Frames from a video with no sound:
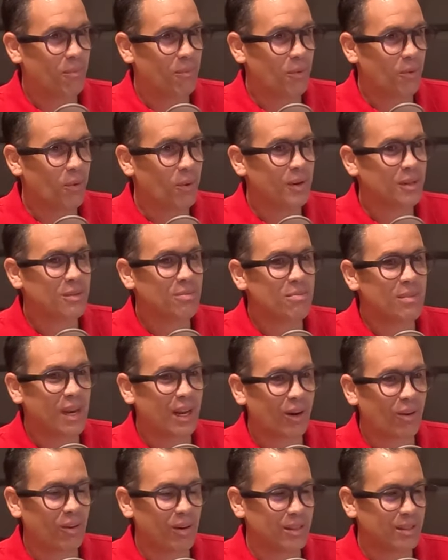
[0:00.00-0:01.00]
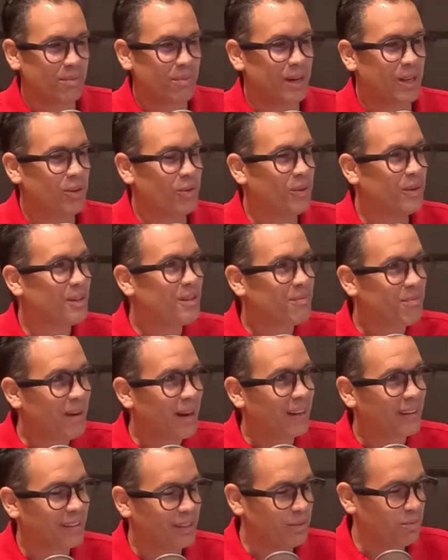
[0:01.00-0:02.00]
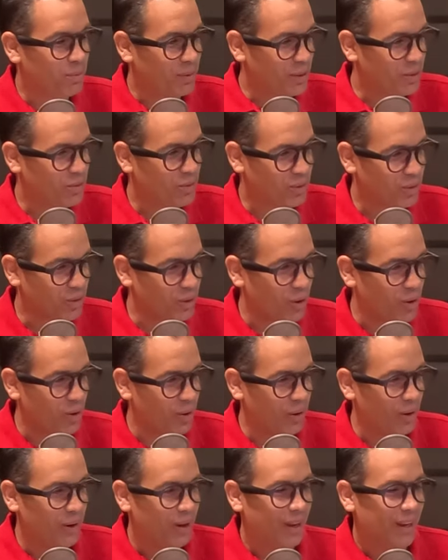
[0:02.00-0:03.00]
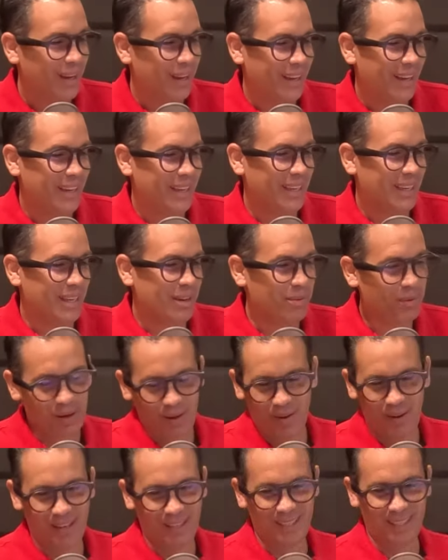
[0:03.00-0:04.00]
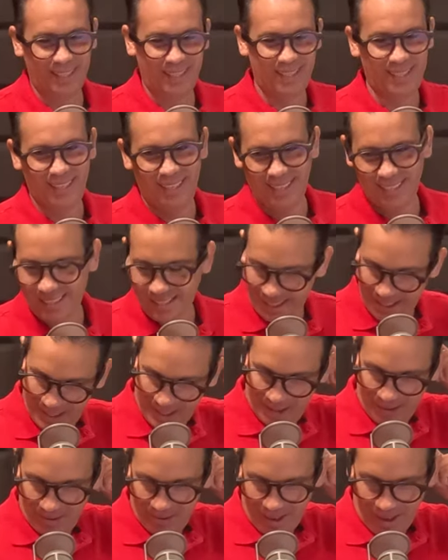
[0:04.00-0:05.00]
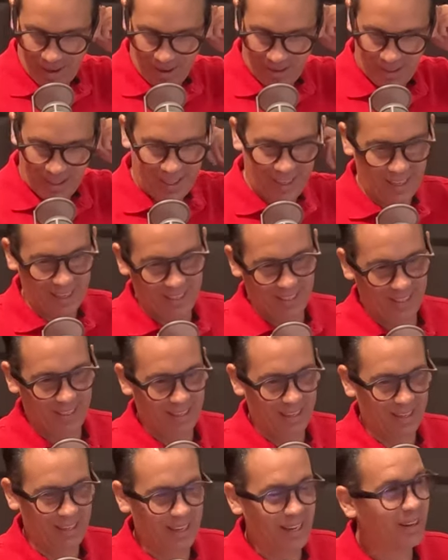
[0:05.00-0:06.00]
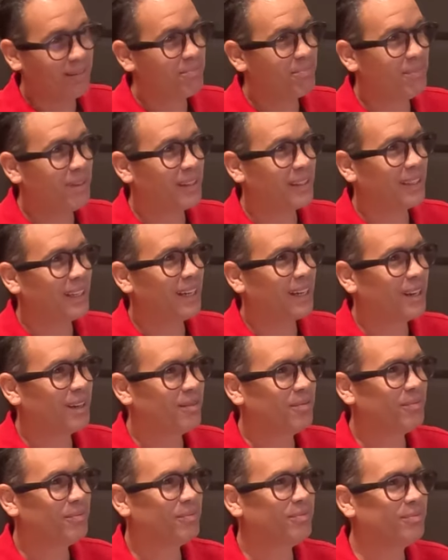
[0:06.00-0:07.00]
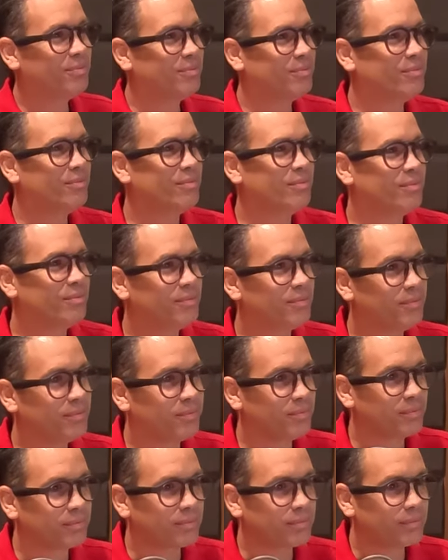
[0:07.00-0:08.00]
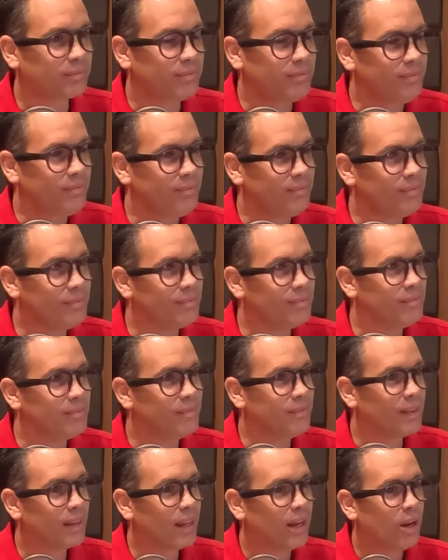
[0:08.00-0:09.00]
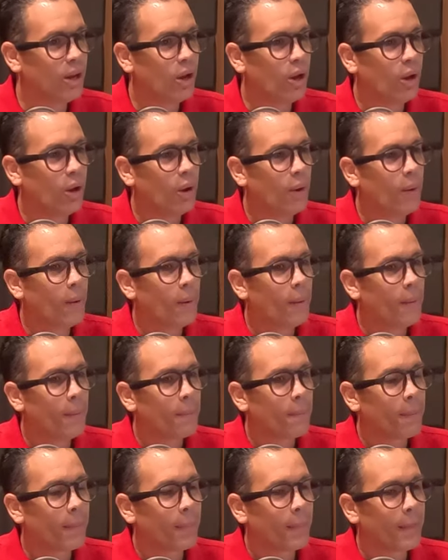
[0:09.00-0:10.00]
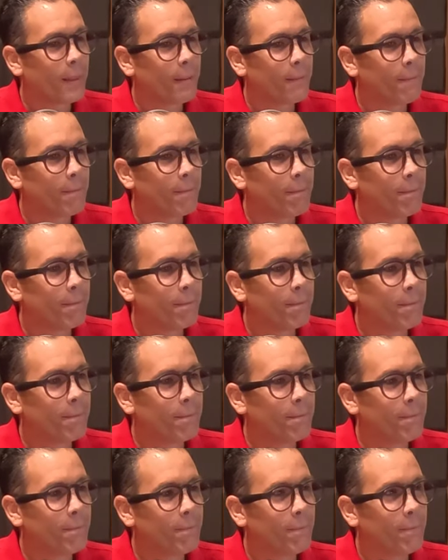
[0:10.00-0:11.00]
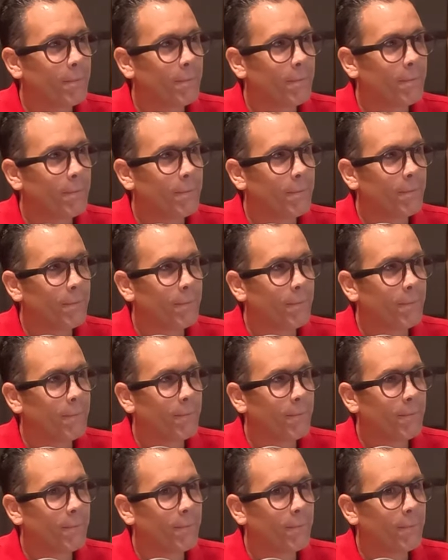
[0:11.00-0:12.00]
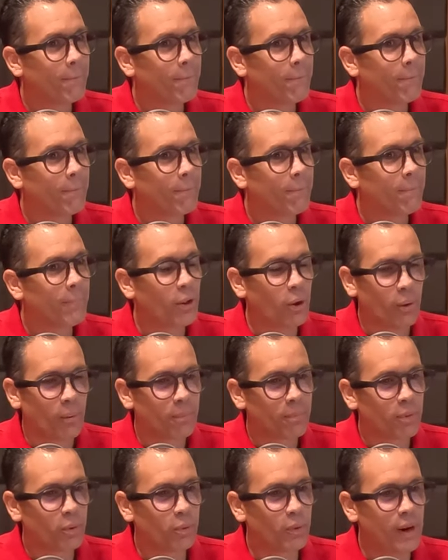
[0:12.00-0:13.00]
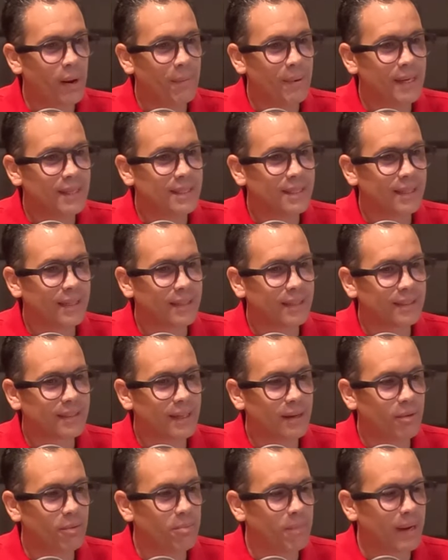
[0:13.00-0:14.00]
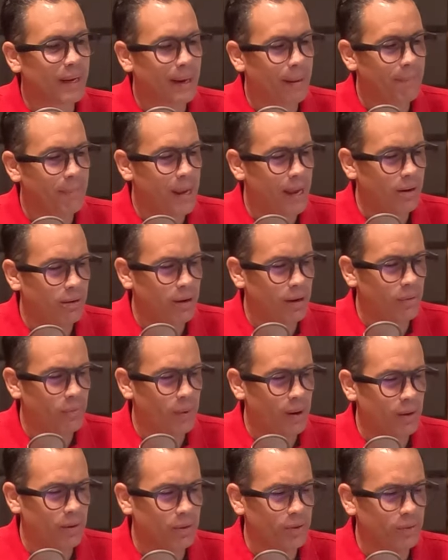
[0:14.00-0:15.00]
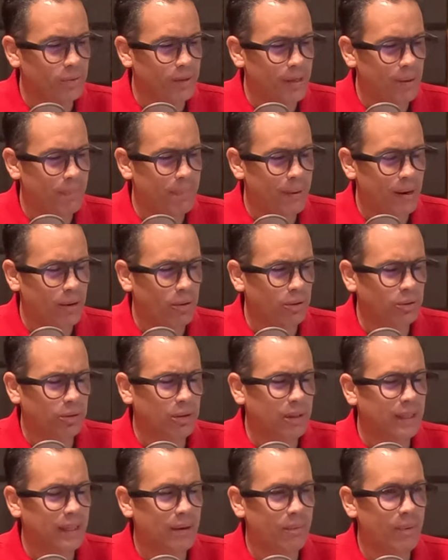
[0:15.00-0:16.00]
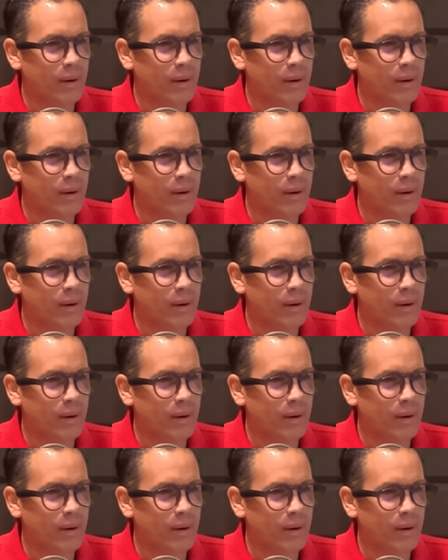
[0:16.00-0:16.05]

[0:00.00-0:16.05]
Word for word: no es miércoles amarillo, hoy es martes, por eso es rojo. Y bueno, esa es, esa es una cosa que les... Oye, Juan, cuenta una vez que casi pierdes un avión o, o si perdiste un avión porque te, te equivocaste de color. No, una vez este, que me cambiaron el vuelo de un día para otro y dije,